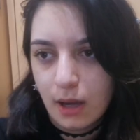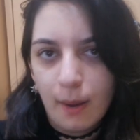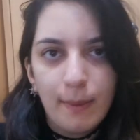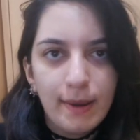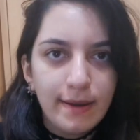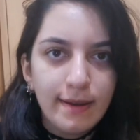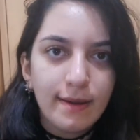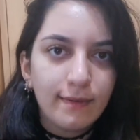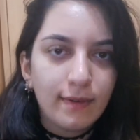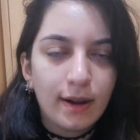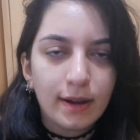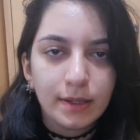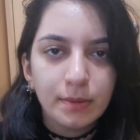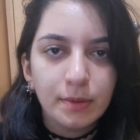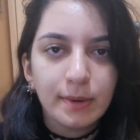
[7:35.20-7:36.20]
haberi
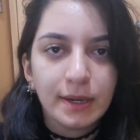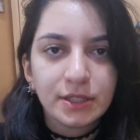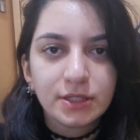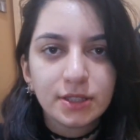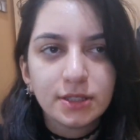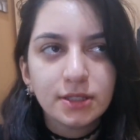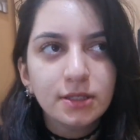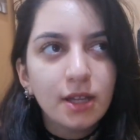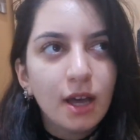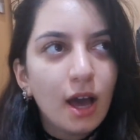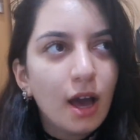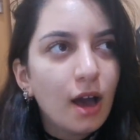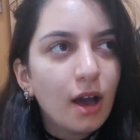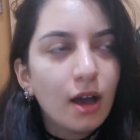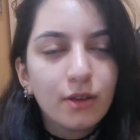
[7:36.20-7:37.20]
vardı bir başkanın
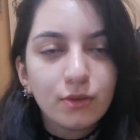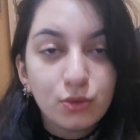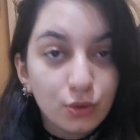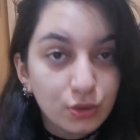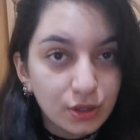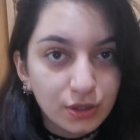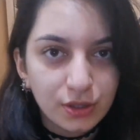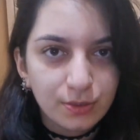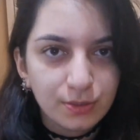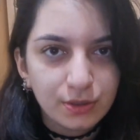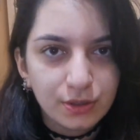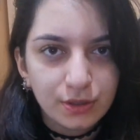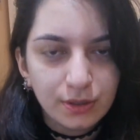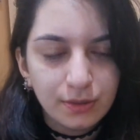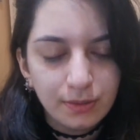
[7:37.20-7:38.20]
çok
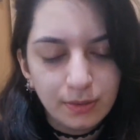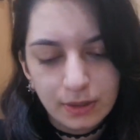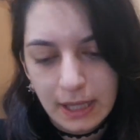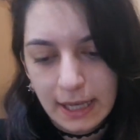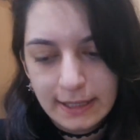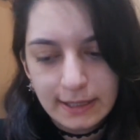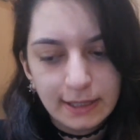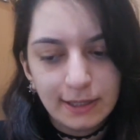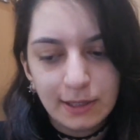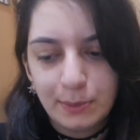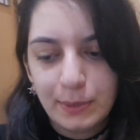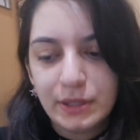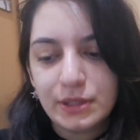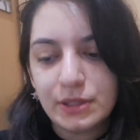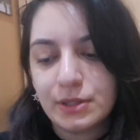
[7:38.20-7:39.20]
şaşırmıştım. Gerçekten
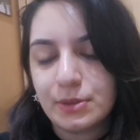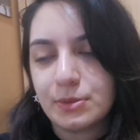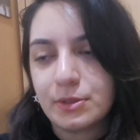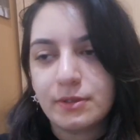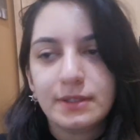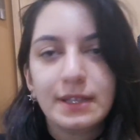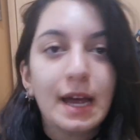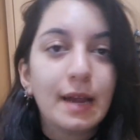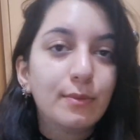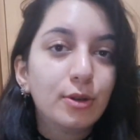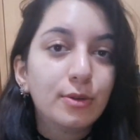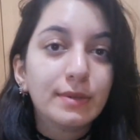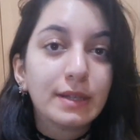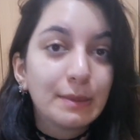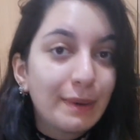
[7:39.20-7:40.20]
inanılmaz şaşırmıştım. Diğer
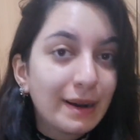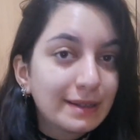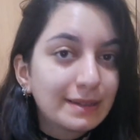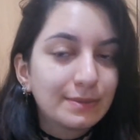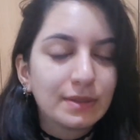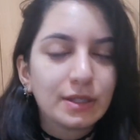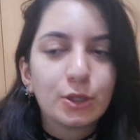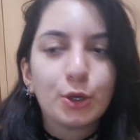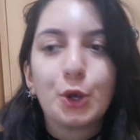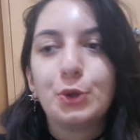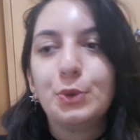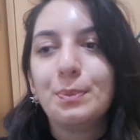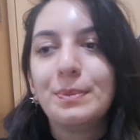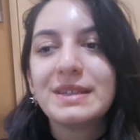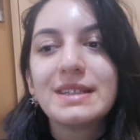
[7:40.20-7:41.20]
bölümlere baktığımda da
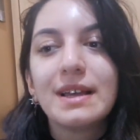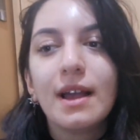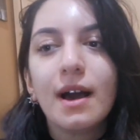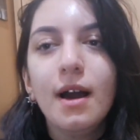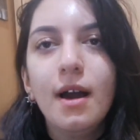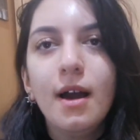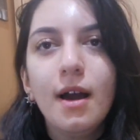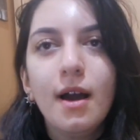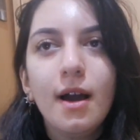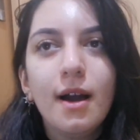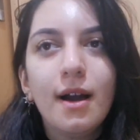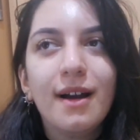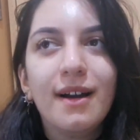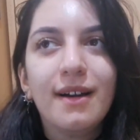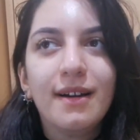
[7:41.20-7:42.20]
gördüm. Mesela
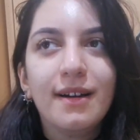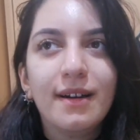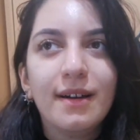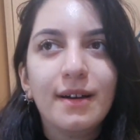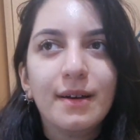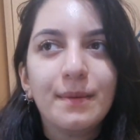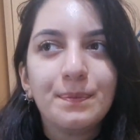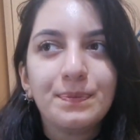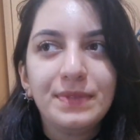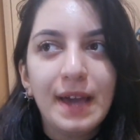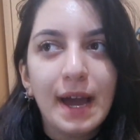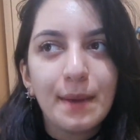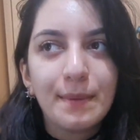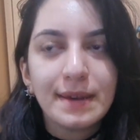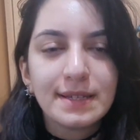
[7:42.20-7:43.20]
e,
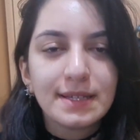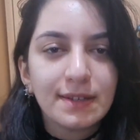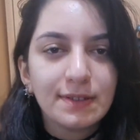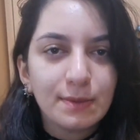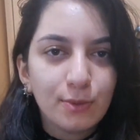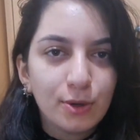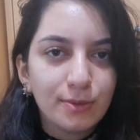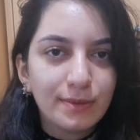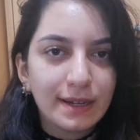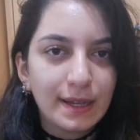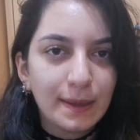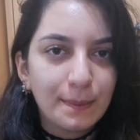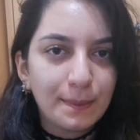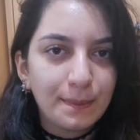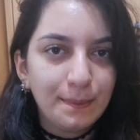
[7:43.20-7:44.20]
diğer en sevdiğim
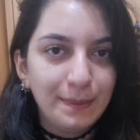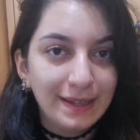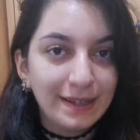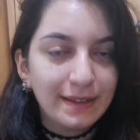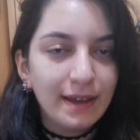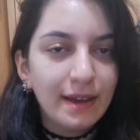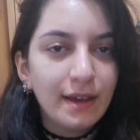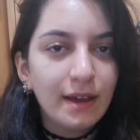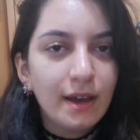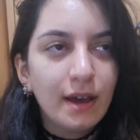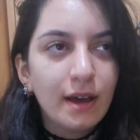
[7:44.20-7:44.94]
bölümlerden biri de